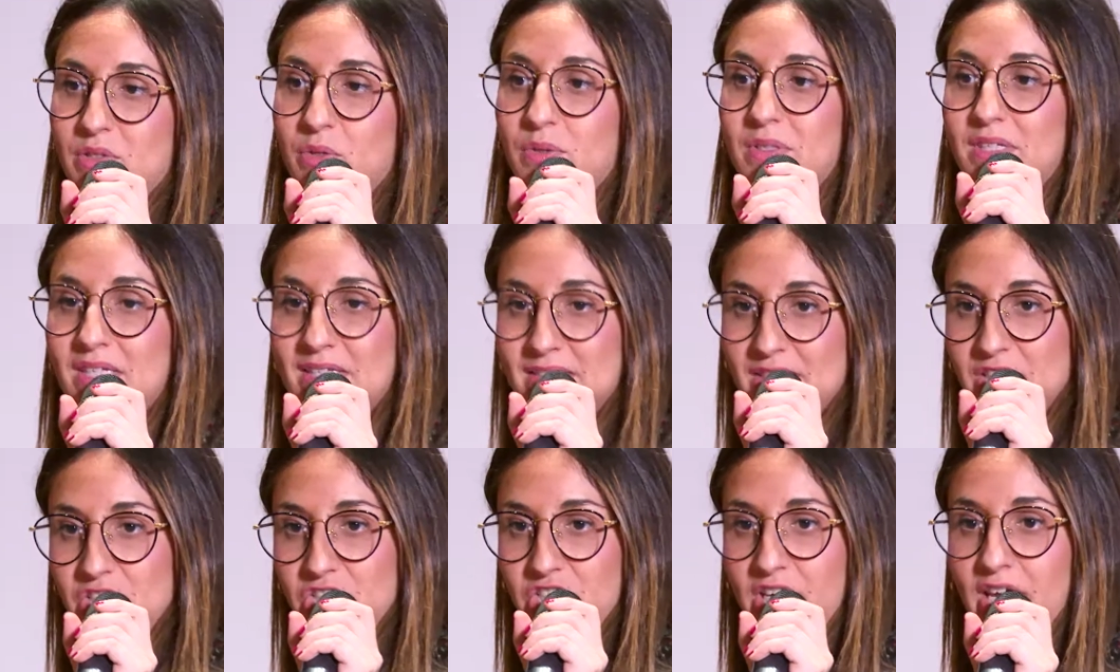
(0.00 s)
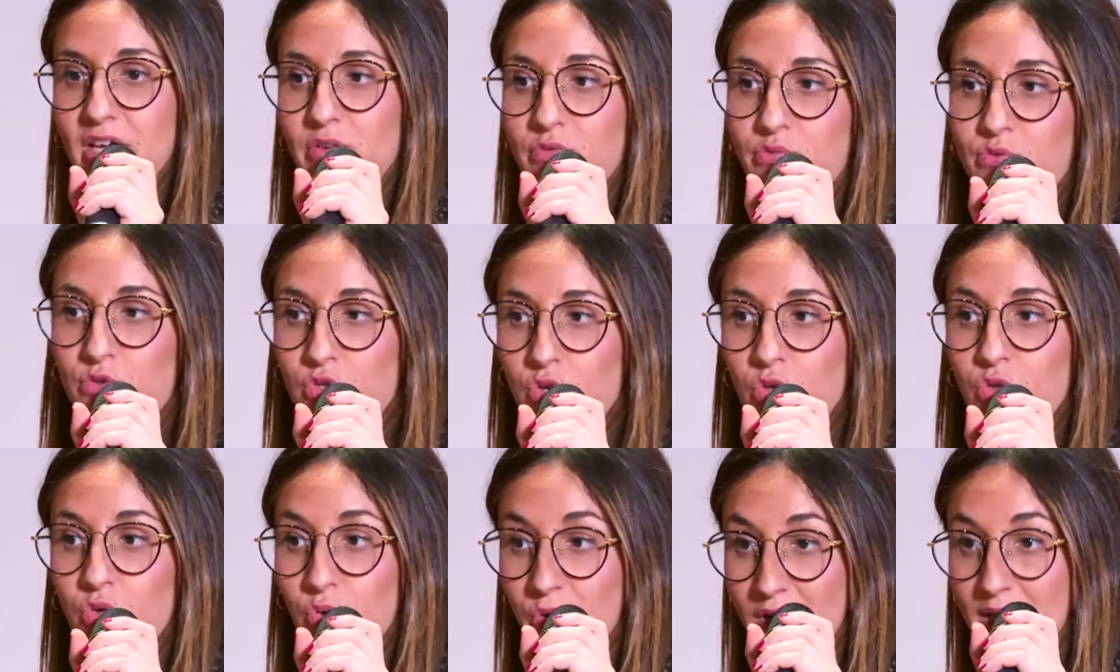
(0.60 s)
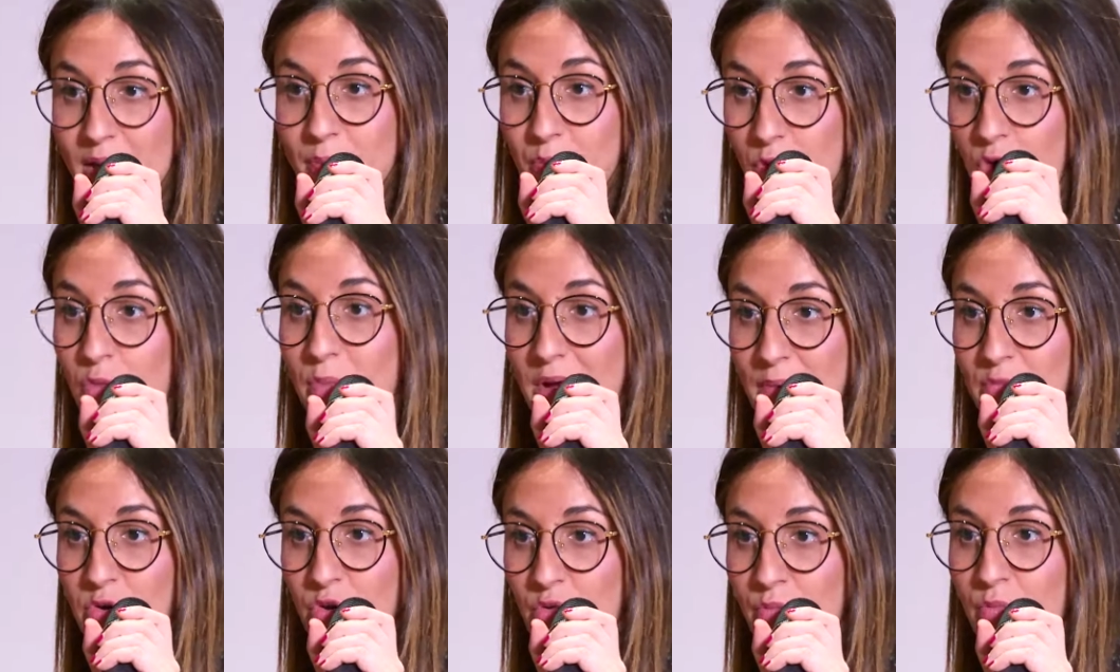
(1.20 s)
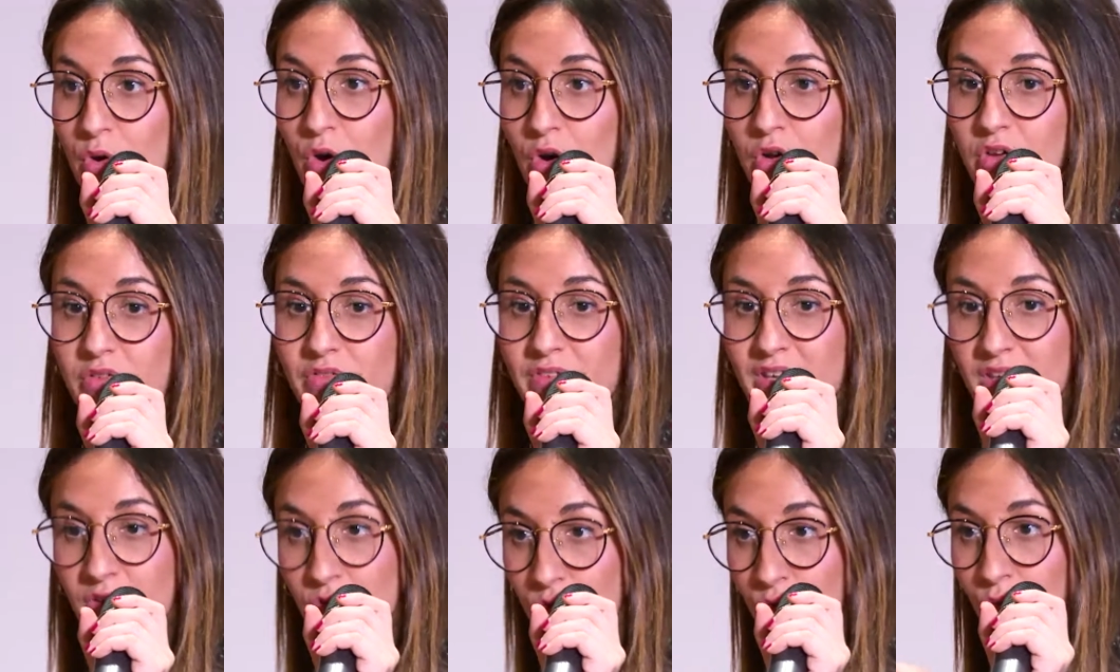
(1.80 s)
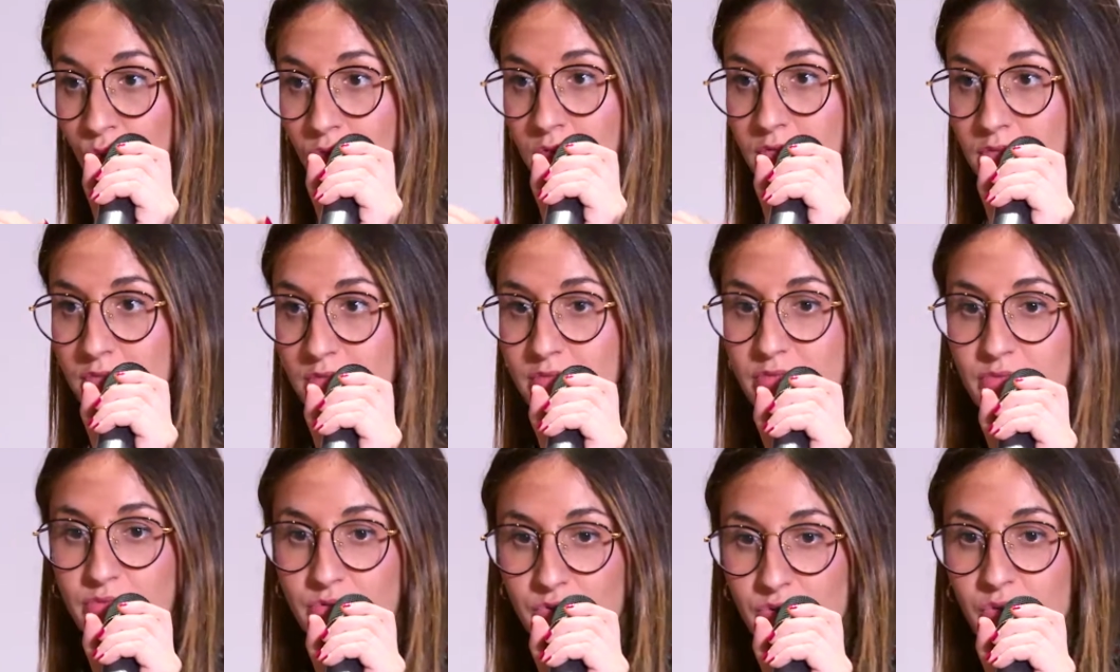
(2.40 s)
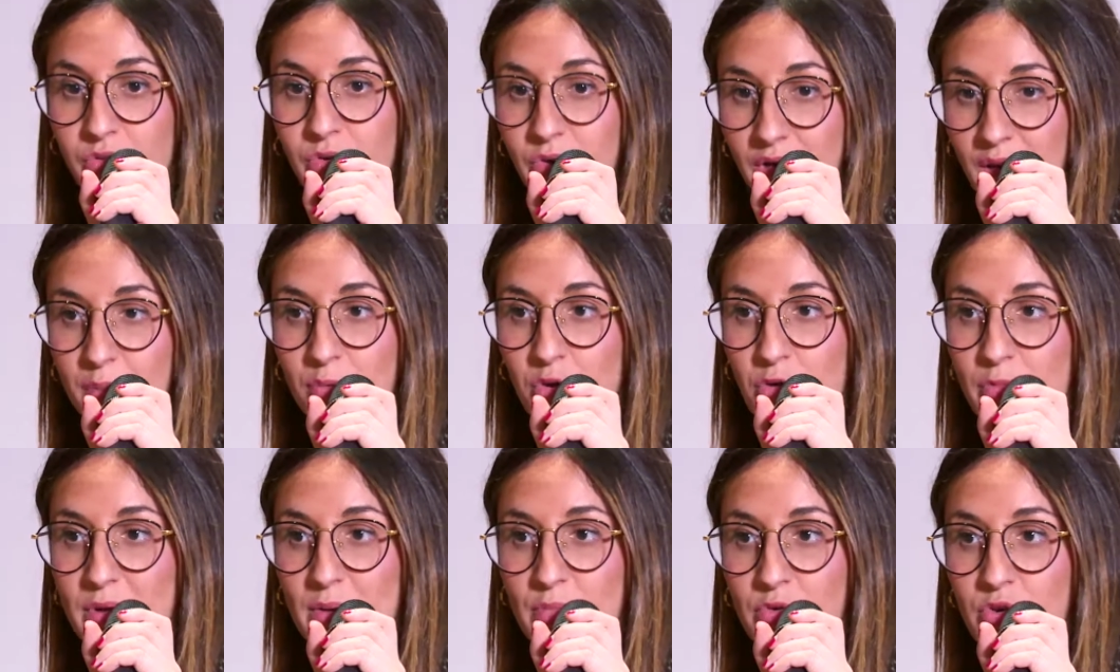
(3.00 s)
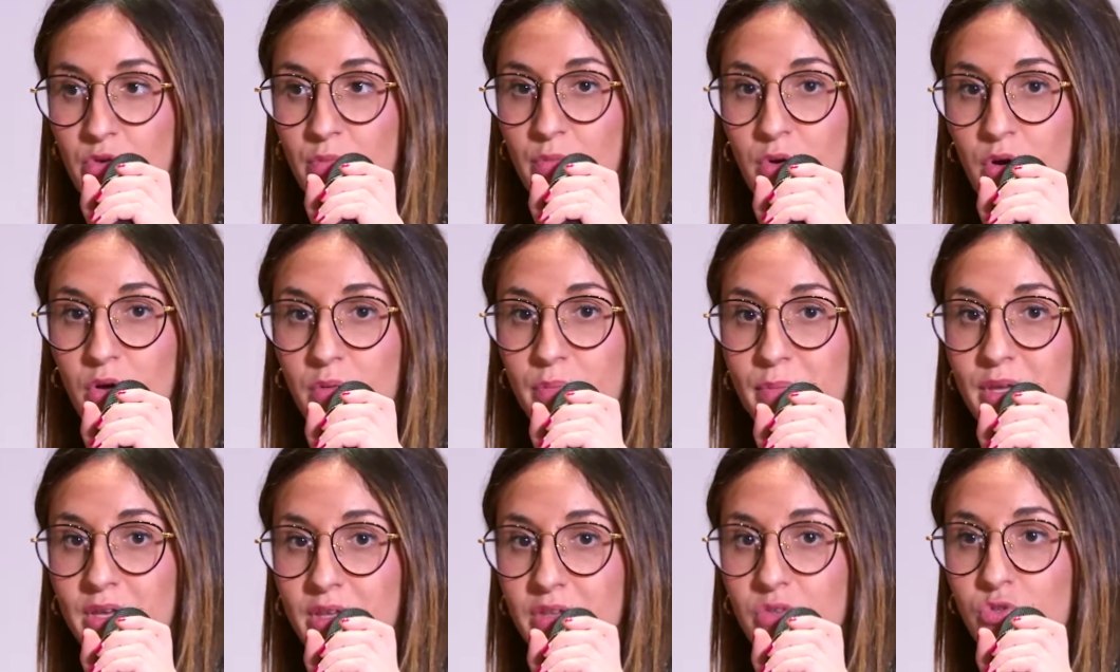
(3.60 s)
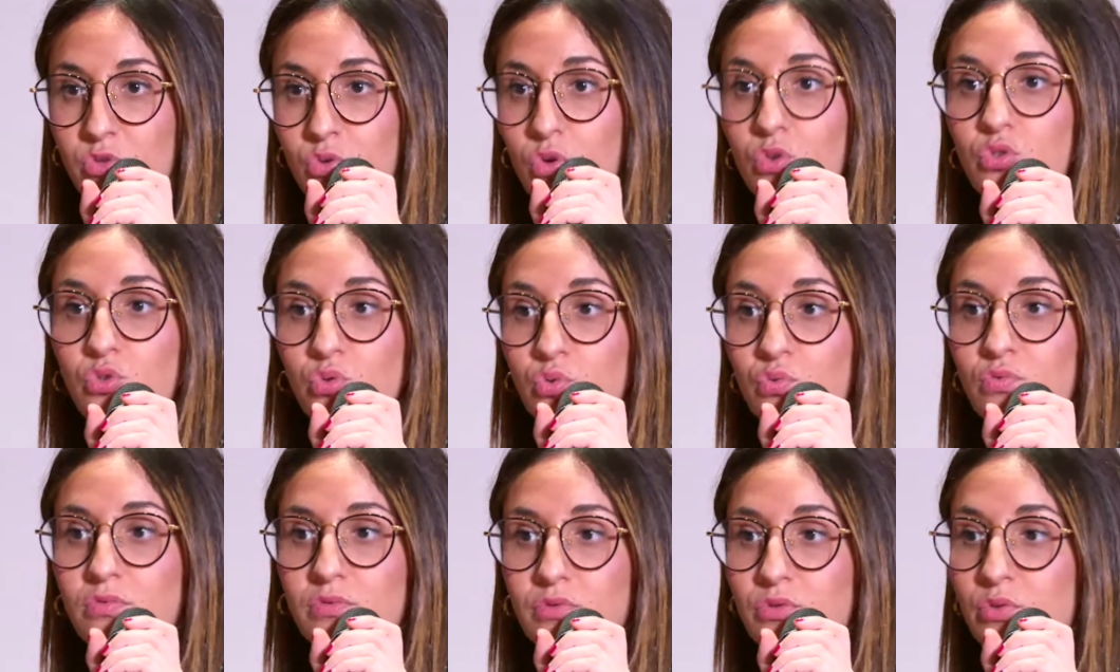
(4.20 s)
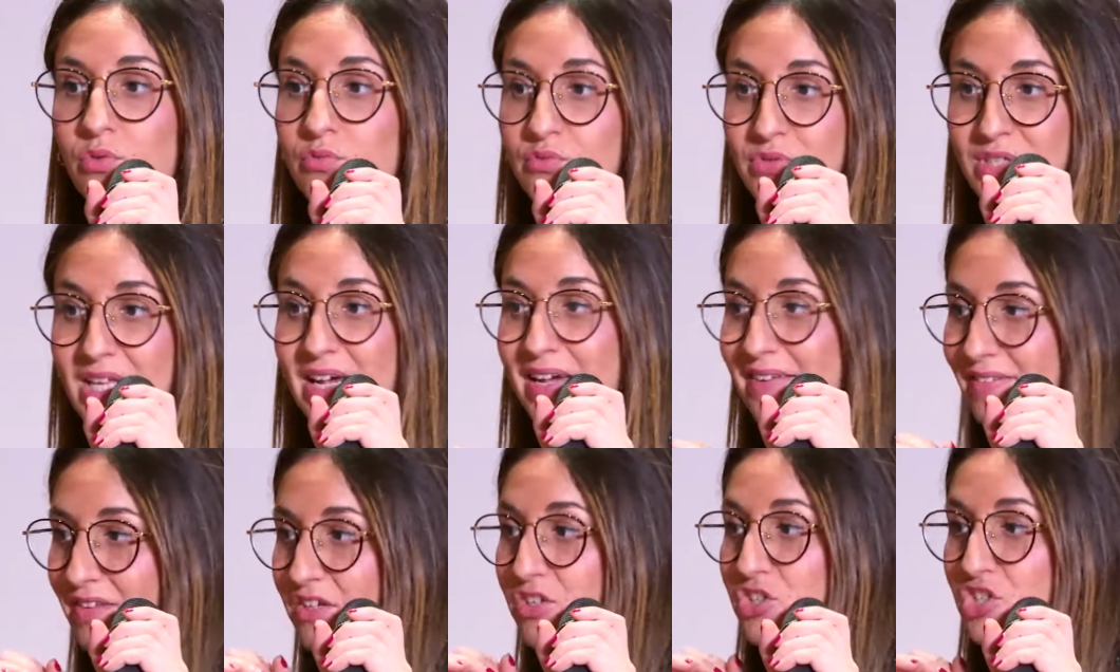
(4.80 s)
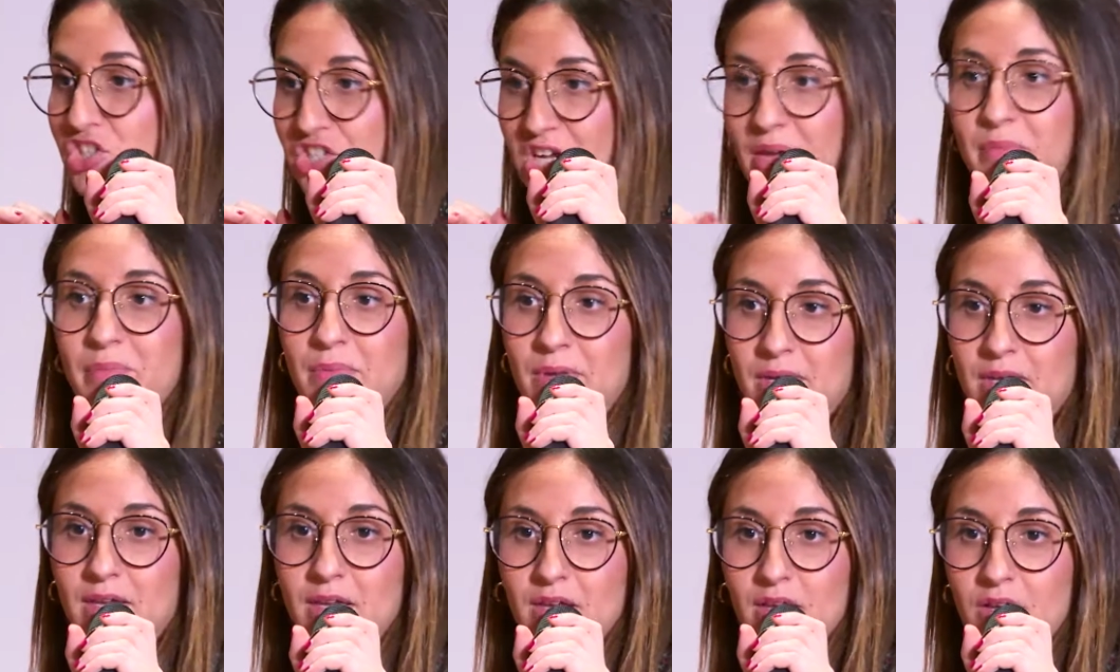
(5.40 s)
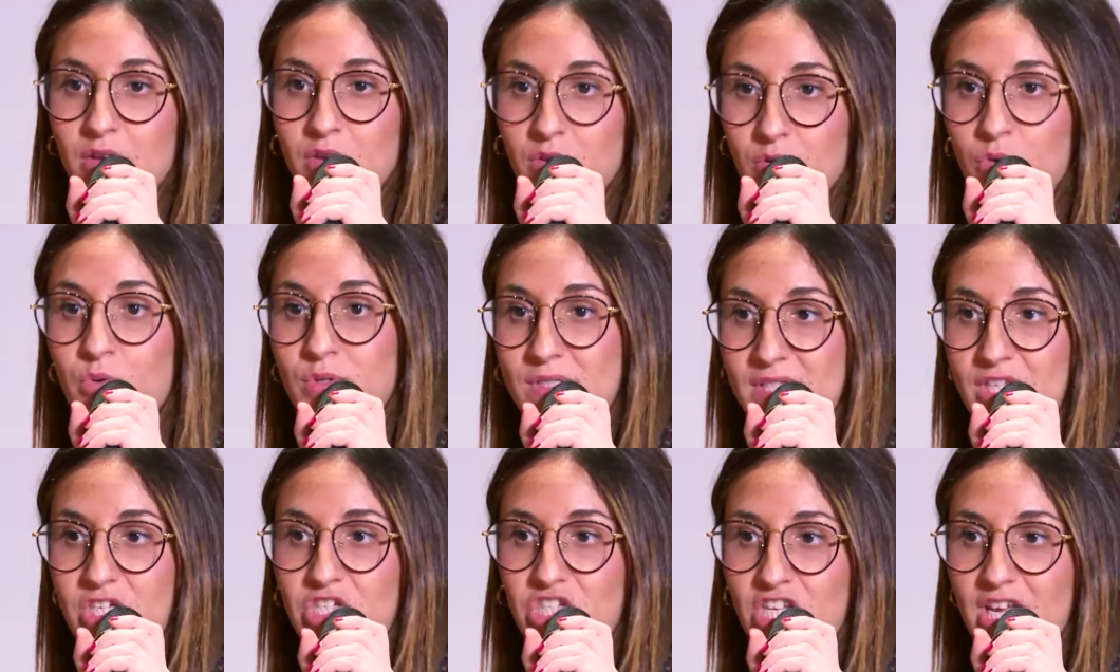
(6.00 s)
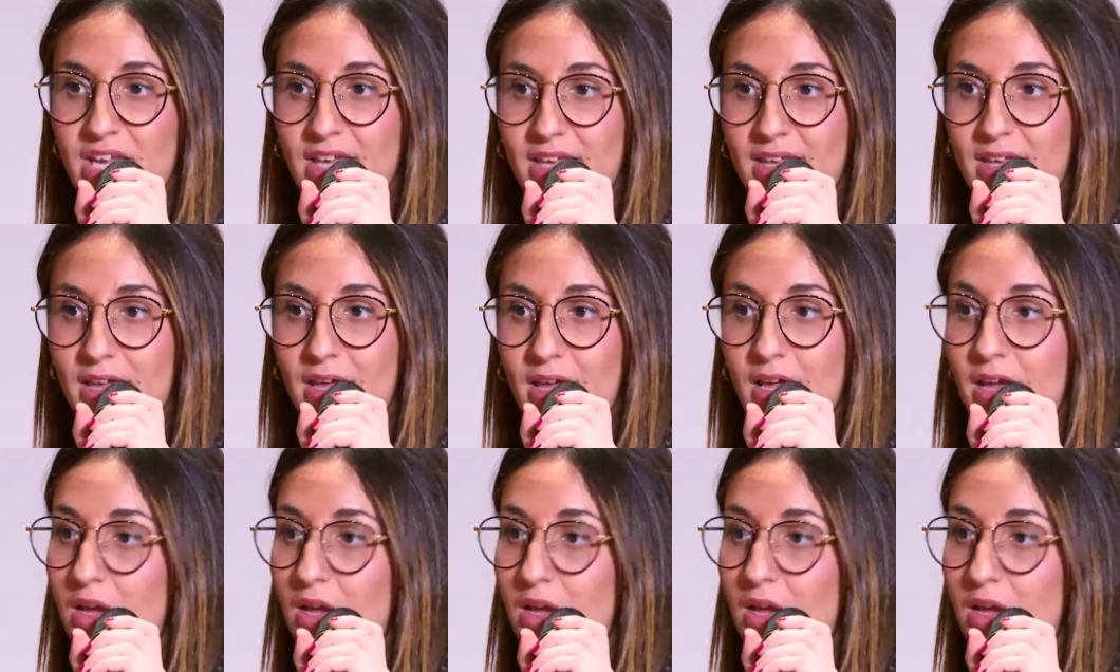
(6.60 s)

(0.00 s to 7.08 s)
parce que des échecs, vous en aurez probablement, des non, vous en aurez probablement, mais surtout, ne vous arrêtez jamais aux échecs.